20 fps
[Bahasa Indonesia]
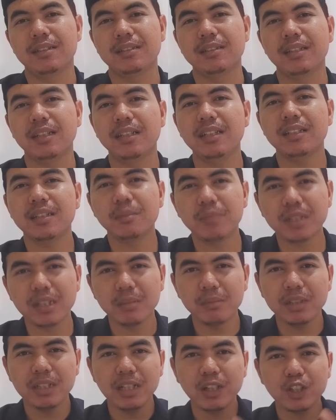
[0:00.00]
Jadi
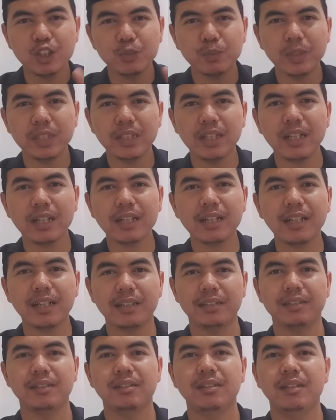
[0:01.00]
teman-teman harus
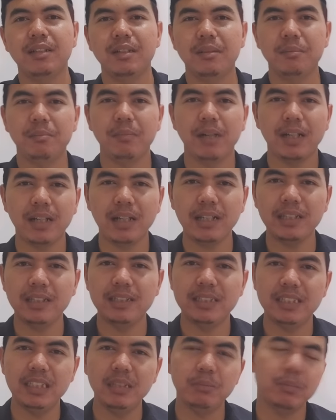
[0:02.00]
pikirkan mana
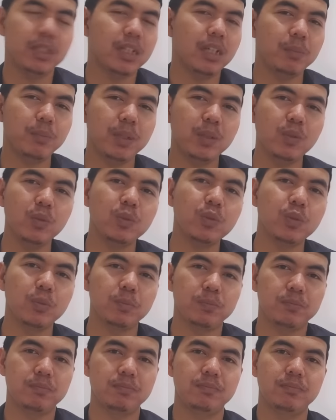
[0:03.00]
isi, mana
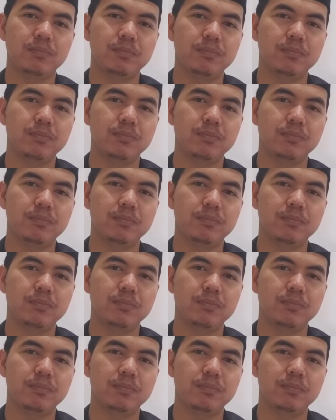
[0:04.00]
penutup.